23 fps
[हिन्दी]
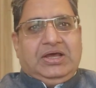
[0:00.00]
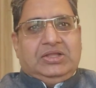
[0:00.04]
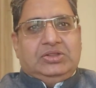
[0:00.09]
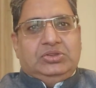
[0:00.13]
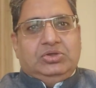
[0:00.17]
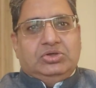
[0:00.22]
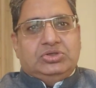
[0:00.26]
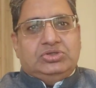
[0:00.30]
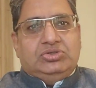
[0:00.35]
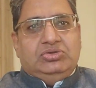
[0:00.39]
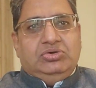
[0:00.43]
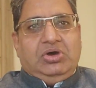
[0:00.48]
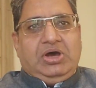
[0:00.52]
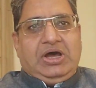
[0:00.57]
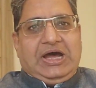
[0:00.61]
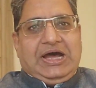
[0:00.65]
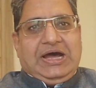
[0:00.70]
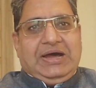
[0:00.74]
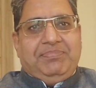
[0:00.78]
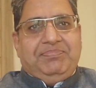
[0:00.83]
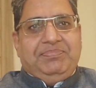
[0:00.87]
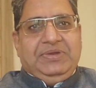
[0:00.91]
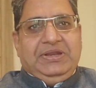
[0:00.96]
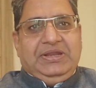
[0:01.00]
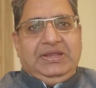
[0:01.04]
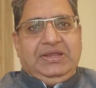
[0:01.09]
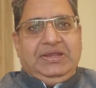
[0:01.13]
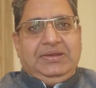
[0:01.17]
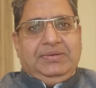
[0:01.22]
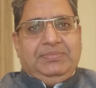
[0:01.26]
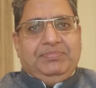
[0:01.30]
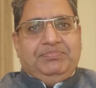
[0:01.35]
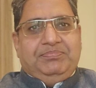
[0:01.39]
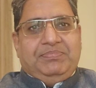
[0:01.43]
दोस्तों आपने
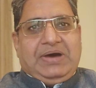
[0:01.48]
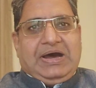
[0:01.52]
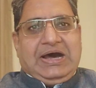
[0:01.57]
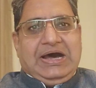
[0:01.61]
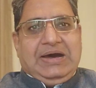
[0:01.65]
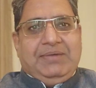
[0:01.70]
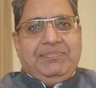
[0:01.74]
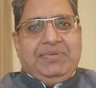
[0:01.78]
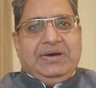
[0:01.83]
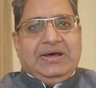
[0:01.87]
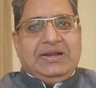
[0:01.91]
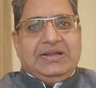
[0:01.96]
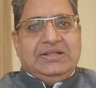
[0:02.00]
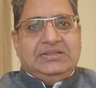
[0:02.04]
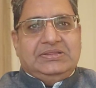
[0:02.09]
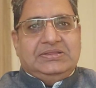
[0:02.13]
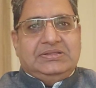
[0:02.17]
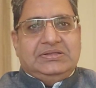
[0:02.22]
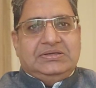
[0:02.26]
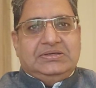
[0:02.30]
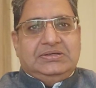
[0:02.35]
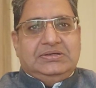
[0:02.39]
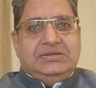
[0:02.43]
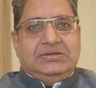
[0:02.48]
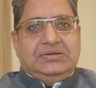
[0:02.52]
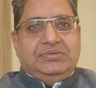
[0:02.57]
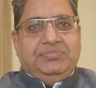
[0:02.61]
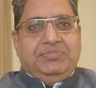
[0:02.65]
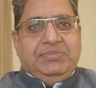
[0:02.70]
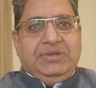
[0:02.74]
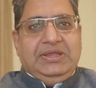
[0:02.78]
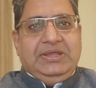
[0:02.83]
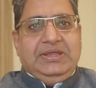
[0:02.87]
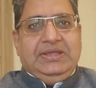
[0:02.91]
महाभारत
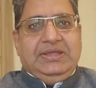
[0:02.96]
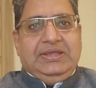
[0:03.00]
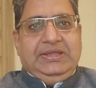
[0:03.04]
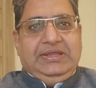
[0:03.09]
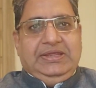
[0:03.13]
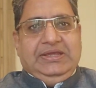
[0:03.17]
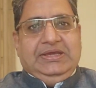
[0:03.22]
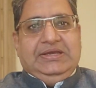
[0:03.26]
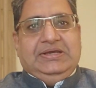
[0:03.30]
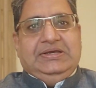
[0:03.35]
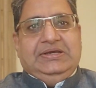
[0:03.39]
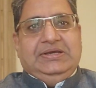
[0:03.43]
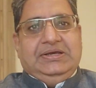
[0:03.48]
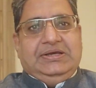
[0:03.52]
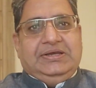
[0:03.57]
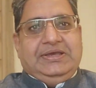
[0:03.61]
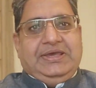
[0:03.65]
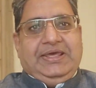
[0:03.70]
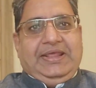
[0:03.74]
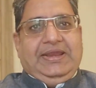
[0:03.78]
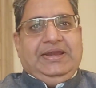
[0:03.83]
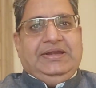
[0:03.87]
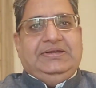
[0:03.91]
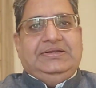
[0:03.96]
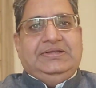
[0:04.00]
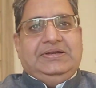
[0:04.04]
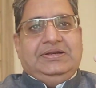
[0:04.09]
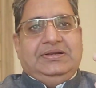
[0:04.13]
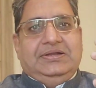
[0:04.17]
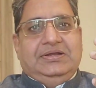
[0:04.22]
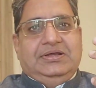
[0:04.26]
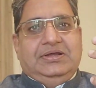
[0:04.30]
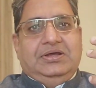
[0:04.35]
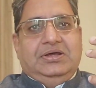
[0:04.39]
में एक कैरेक्टर
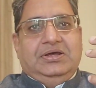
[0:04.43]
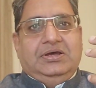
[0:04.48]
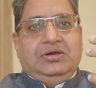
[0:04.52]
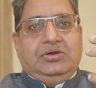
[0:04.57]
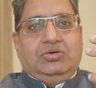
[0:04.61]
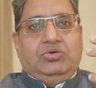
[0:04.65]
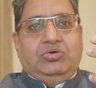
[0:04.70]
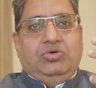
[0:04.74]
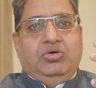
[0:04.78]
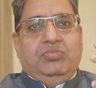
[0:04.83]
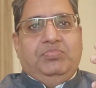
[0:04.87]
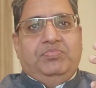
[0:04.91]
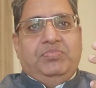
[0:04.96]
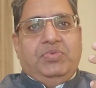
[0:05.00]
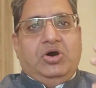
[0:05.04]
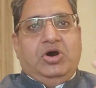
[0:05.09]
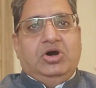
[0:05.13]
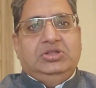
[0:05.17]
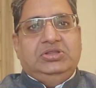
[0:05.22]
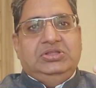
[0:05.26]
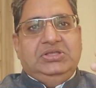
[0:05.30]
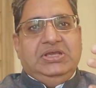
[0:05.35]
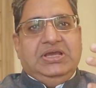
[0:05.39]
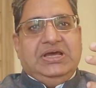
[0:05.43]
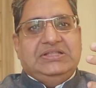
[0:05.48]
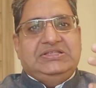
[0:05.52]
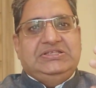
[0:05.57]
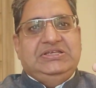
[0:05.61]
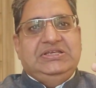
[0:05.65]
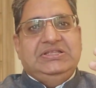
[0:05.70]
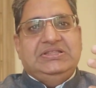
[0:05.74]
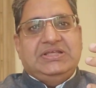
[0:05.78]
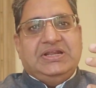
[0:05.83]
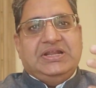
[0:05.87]
को बहुत ही
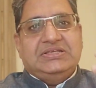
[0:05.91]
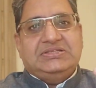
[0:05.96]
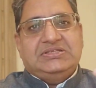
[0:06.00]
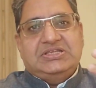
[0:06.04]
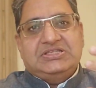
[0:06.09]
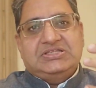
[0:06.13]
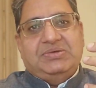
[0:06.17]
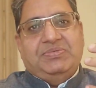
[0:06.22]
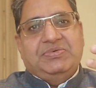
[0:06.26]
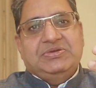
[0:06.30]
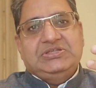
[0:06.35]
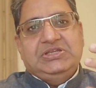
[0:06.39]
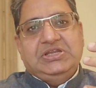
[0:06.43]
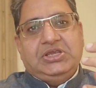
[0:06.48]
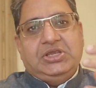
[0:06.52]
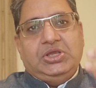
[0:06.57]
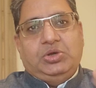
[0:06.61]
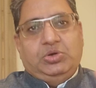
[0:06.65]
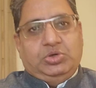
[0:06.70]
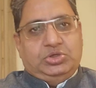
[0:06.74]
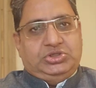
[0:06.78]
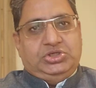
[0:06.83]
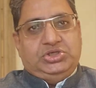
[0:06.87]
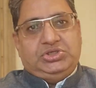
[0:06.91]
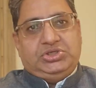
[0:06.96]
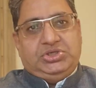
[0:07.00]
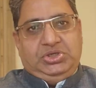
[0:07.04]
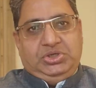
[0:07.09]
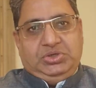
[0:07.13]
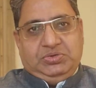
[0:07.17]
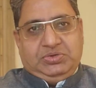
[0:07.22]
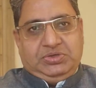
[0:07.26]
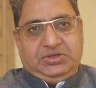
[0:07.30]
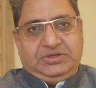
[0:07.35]
अच्छी तरह से समझने की कोशिश की
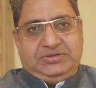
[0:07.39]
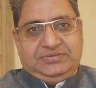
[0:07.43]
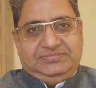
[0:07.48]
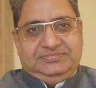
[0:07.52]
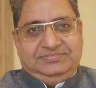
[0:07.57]
होगी